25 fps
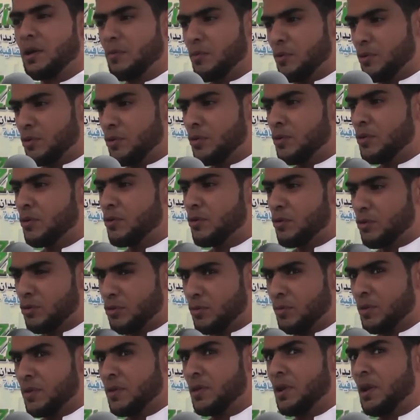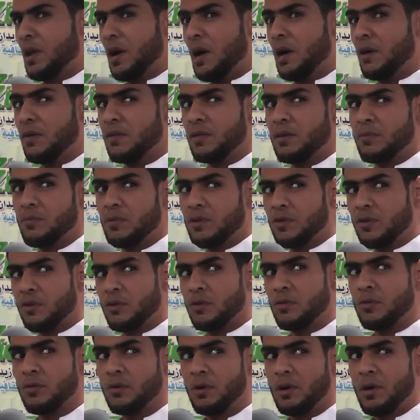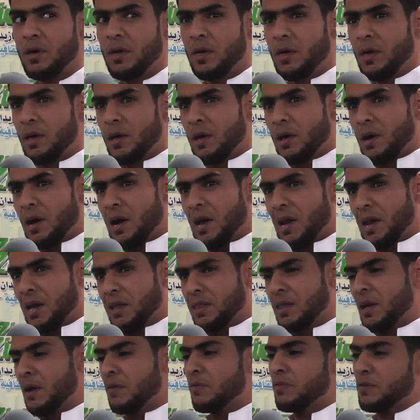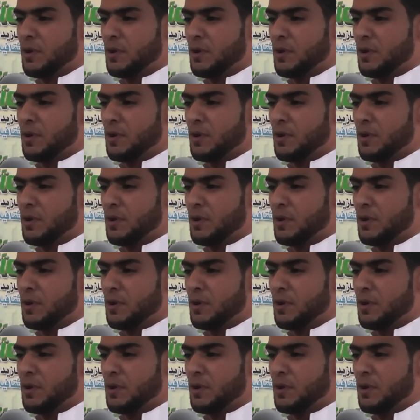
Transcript: هنا بيقولوا لي كنتوا ما شاء الله احسن بس انه الاهداف